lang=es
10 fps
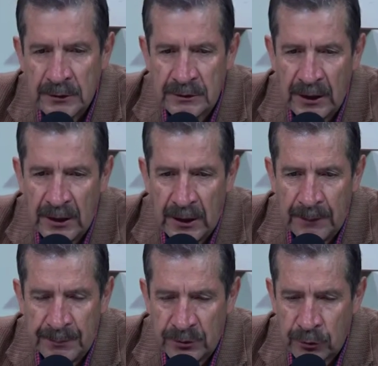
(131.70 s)
tiene
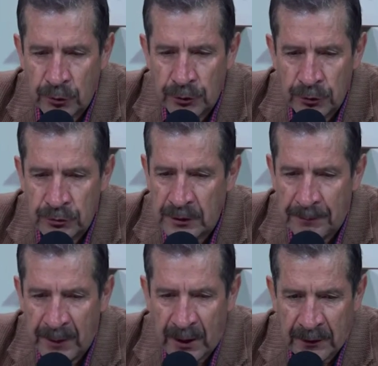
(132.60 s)
episodios de
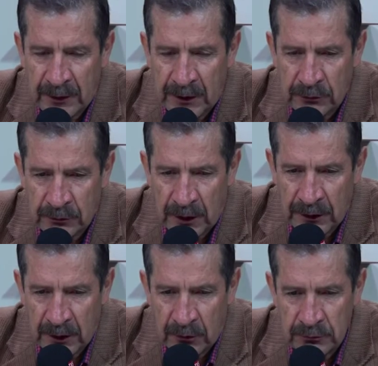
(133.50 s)
pérdida total
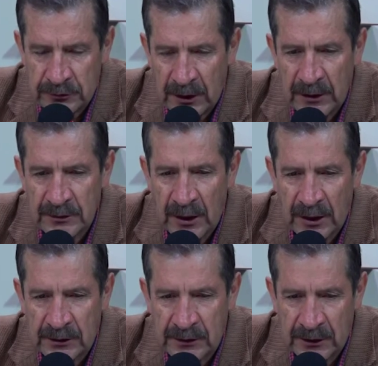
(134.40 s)
de conciencia,
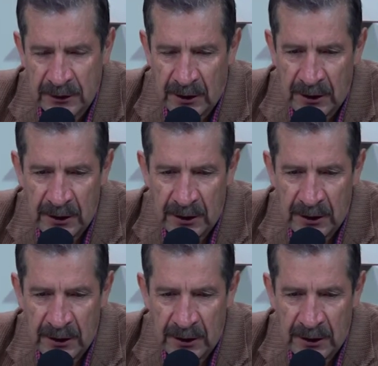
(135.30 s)
etc.